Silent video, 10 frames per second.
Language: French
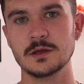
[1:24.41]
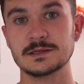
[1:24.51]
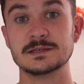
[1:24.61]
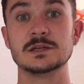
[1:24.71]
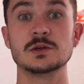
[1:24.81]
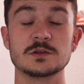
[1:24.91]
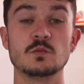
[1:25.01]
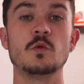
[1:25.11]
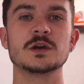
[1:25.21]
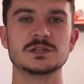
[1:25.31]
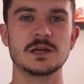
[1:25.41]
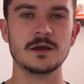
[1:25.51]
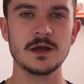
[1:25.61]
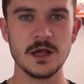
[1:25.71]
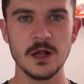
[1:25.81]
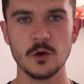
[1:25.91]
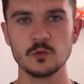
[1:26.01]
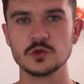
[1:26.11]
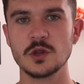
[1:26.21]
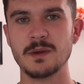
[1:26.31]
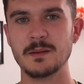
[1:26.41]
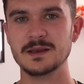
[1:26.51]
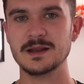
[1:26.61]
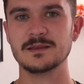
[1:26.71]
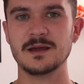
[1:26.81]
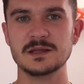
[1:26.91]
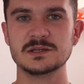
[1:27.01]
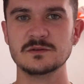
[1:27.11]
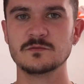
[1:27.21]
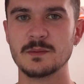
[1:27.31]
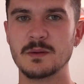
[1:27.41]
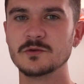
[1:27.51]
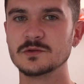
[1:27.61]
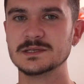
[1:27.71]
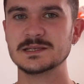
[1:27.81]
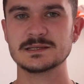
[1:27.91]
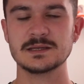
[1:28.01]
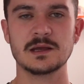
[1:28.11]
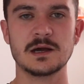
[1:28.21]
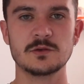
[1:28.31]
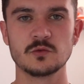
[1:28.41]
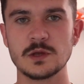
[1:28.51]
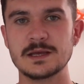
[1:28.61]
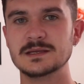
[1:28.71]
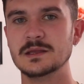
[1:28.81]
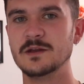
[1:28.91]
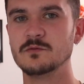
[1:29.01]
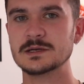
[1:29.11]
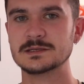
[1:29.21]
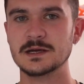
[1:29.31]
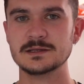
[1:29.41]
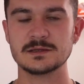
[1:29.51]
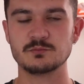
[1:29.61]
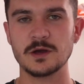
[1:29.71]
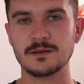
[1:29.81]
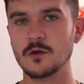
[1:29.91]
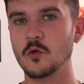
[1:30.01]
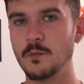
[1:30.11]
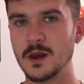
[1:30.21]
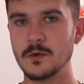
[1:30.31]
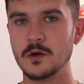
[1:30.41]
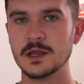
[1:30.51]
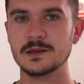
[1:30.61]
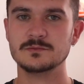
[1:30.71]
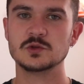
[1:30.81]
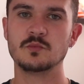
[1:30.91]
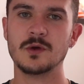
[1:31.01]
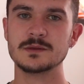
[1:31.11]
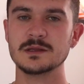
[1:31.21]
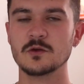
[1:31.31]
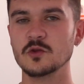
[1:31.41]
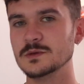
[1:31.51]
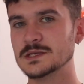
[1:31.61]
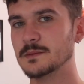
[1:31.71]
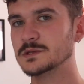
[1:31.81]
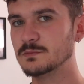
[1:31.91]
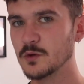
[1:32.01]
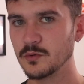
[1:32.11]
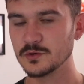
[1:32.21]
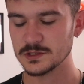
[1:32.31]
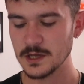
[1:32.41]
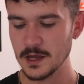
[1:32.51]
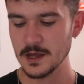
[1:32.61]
Ces sneakers moins cher où je te donne pas mal d'alternatives, voilà, pas mal de sites, etc. Donc essaie d'aller voir ça, ça pourrait être un complément et tu pourras peut-être économiser un petit peu plus.